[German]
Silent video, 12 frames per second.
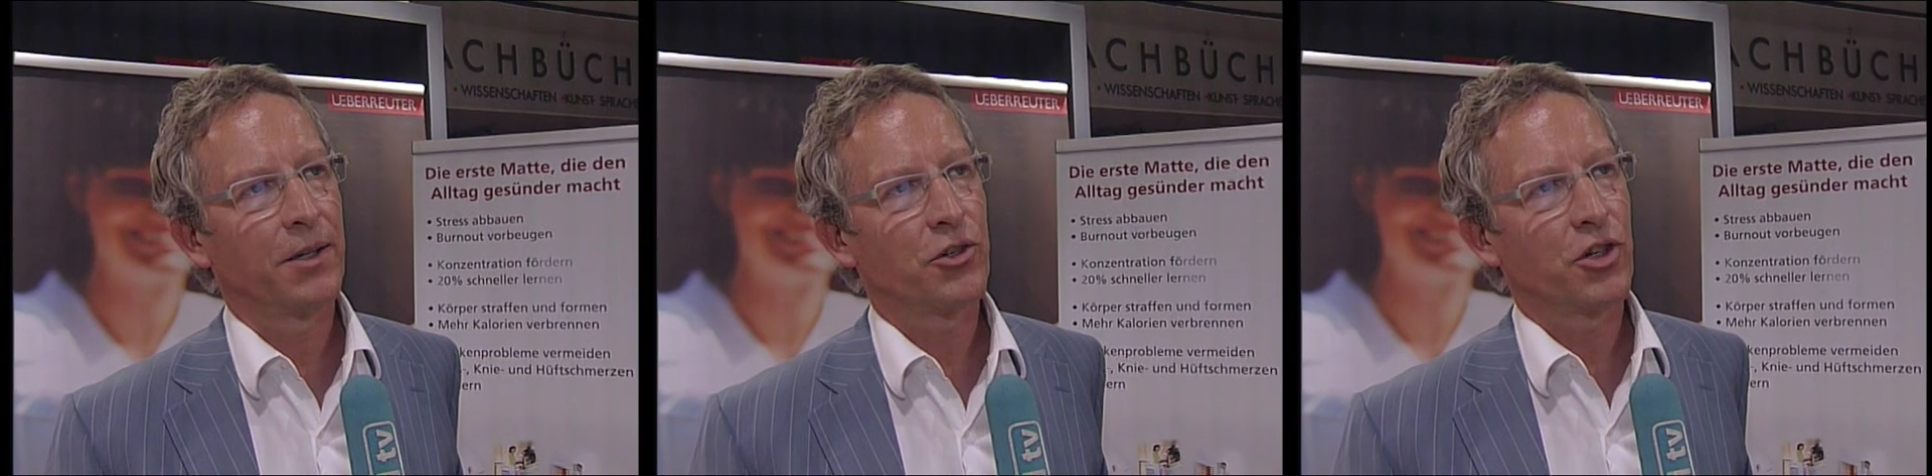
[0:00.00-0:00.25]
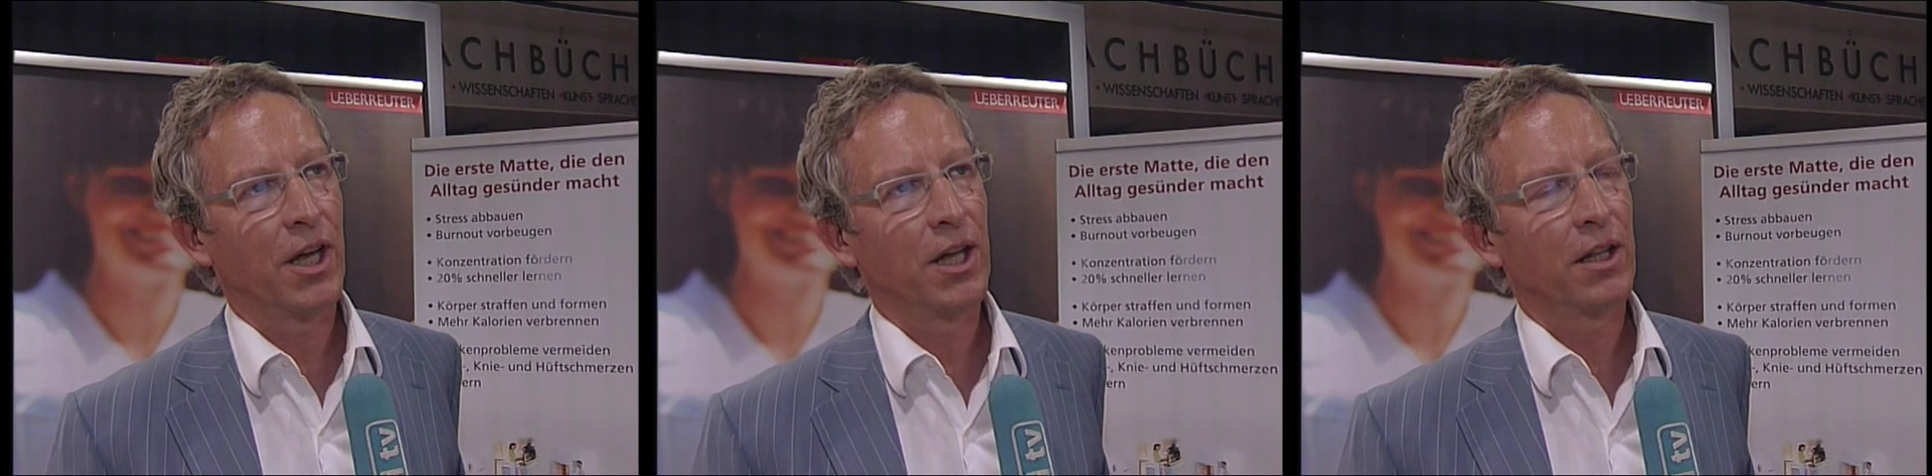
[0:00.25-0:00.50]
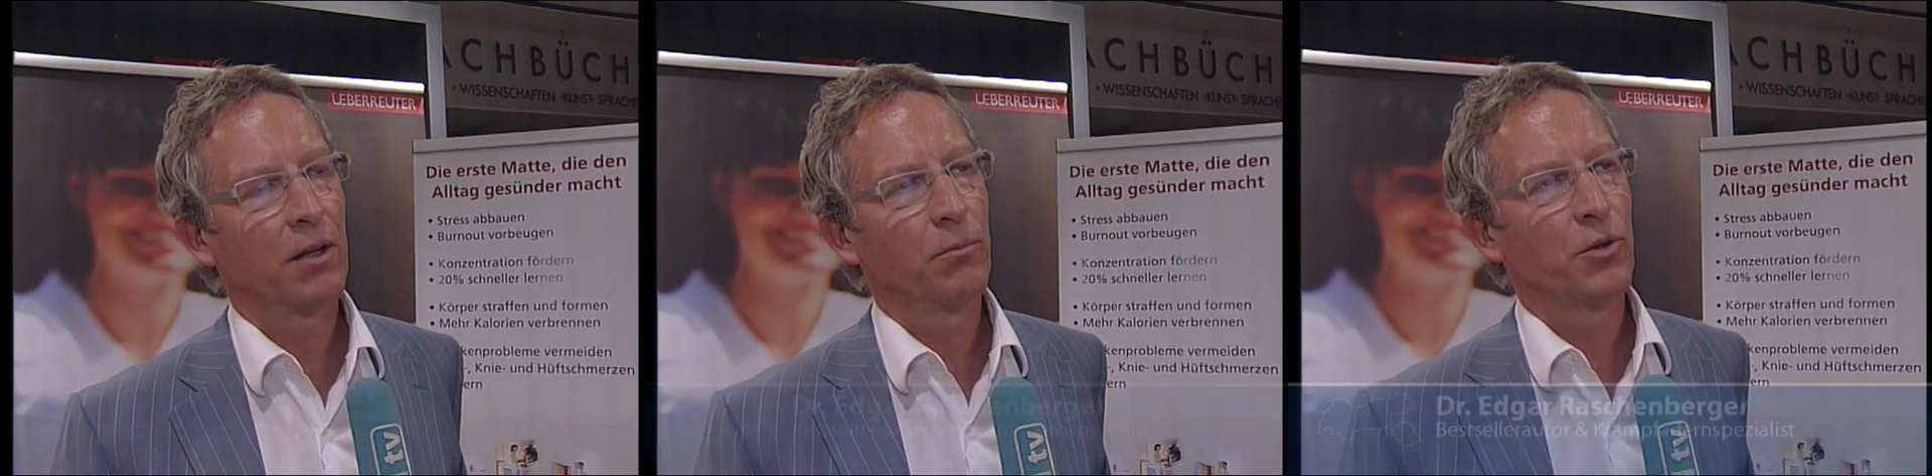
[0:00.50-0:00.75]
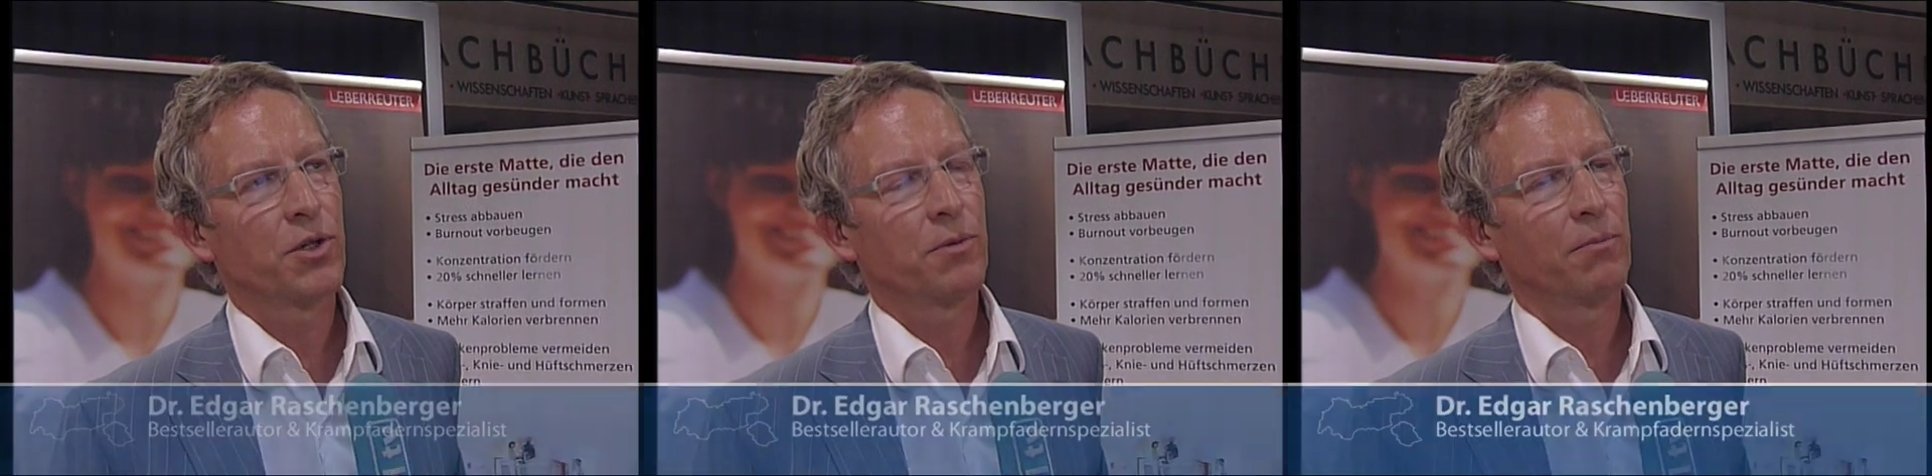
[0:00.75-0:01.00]
stehe, dann
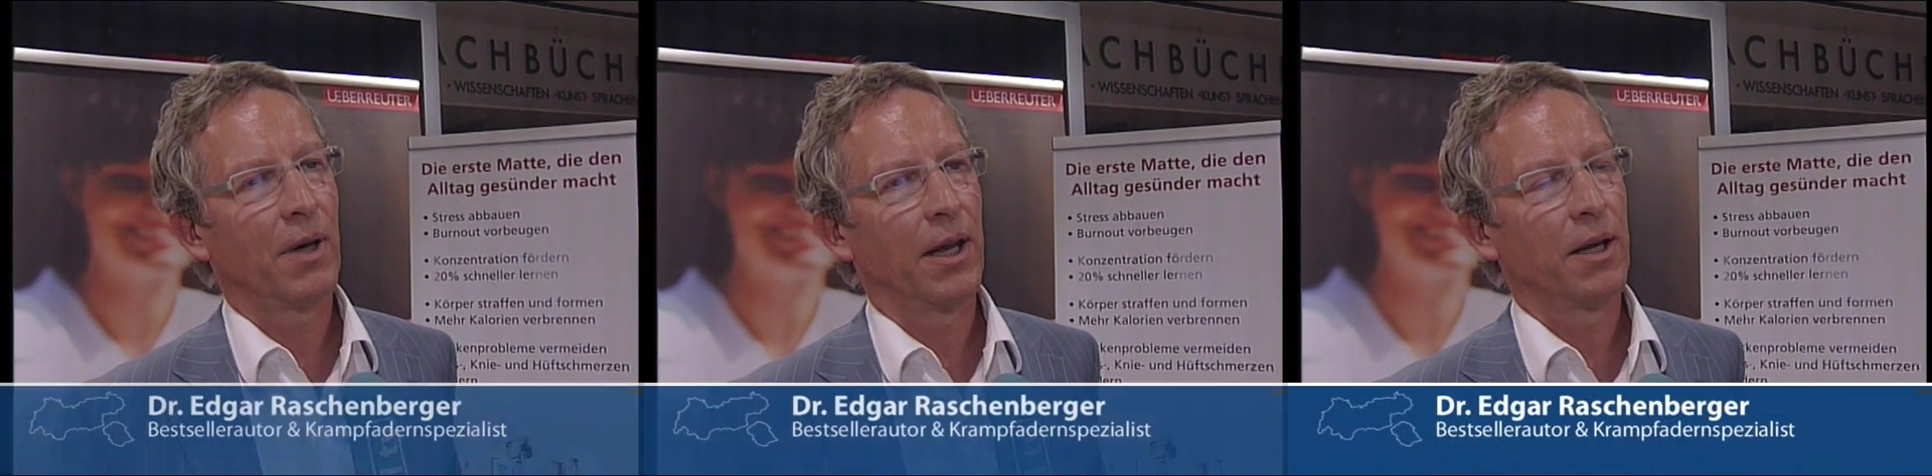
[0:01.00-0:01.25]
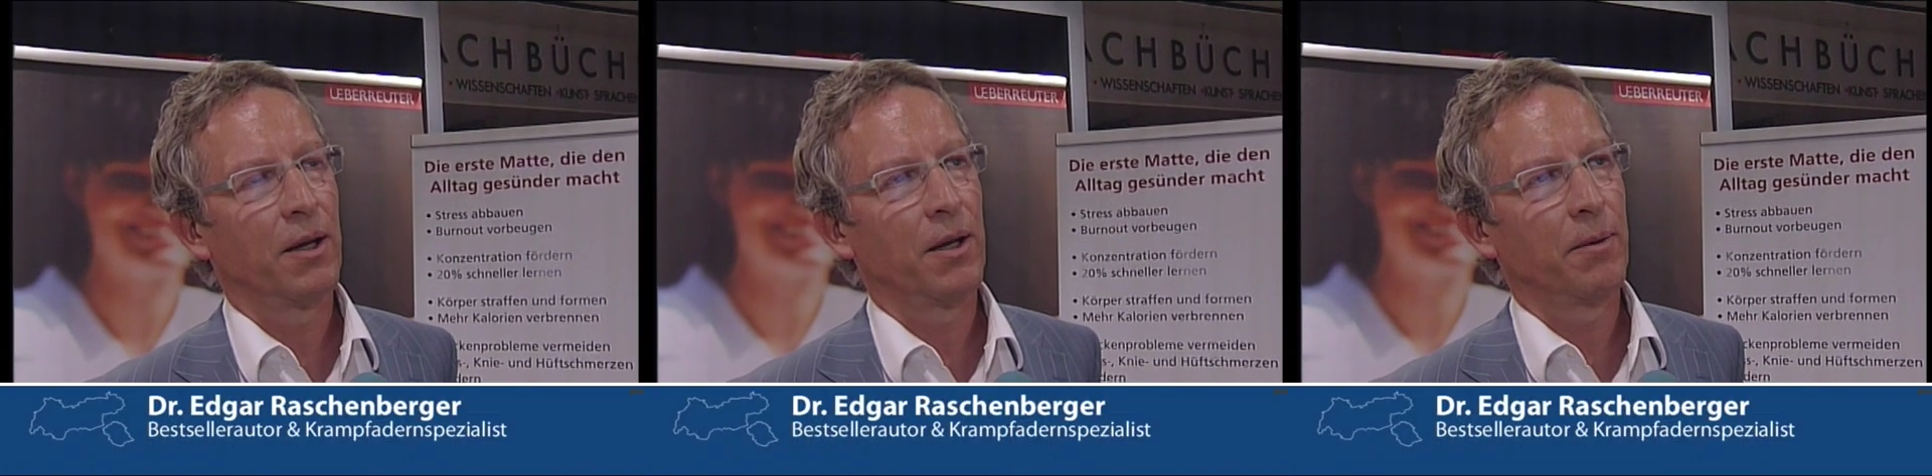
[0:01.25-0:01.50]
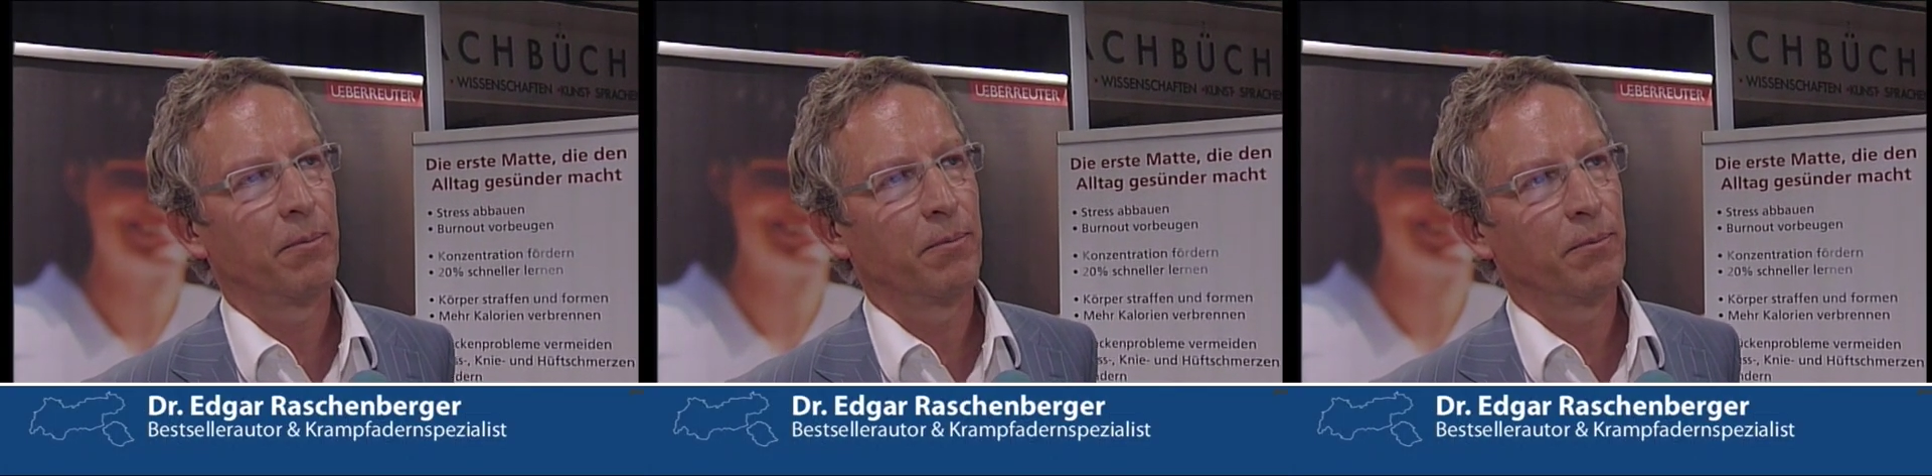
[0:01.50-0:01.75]
müssen meine